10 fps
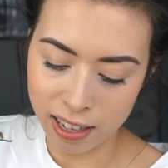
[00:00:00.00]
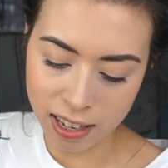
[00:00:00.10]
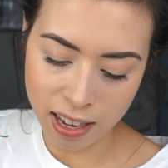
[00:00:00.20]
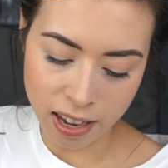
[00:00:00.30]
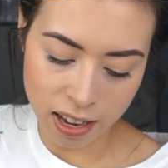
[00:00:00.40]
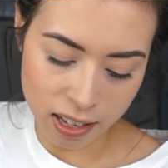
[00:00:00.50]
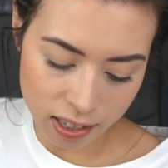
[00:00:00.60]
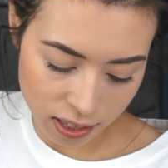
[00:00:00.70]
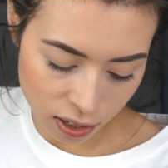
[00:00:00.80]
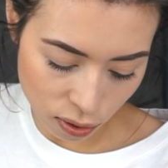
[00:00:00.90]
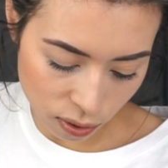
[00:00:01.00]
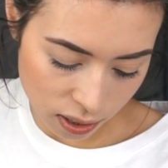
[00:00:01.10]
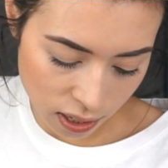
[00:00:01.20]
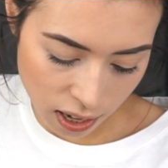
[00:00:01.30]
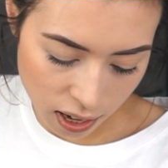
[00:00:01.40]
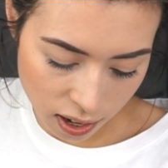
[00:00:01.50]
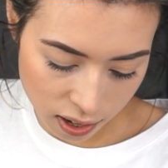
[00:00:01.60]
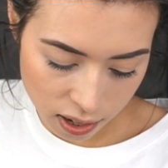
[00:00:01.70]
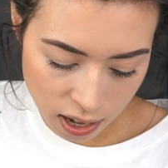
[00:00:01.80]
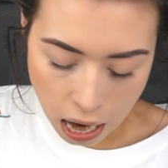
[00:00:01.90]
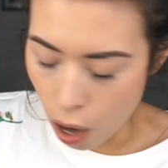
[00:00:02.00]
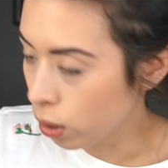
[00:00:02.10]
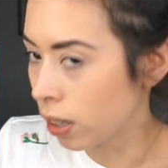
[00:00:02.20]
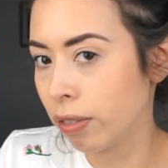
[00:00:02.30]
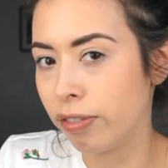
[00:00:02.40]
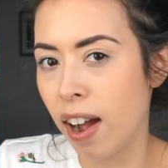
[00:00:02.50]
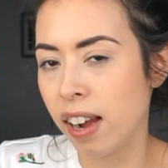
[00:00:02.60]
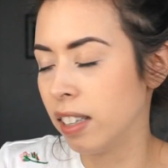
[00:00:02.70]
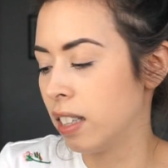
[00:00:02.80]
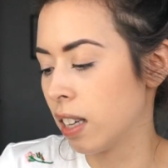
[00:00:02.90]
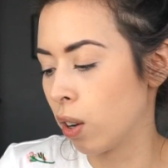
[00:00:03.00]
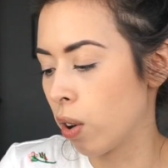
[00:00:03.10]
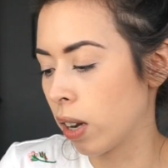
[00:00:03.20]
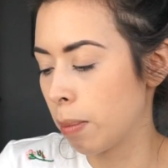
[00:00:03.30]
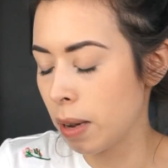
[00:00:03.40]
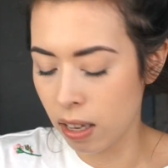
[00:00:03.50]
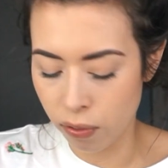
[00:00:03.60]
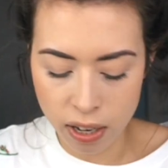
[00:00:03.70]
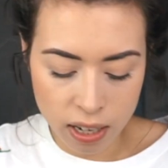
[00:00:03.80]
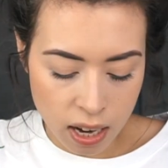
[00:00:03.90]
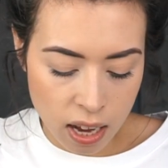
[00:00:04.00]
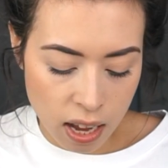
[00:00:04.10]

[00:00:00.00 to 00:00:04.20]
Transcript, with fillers: Er ist schon sehr ausgefallen, dieser Rock. Aber ich fand,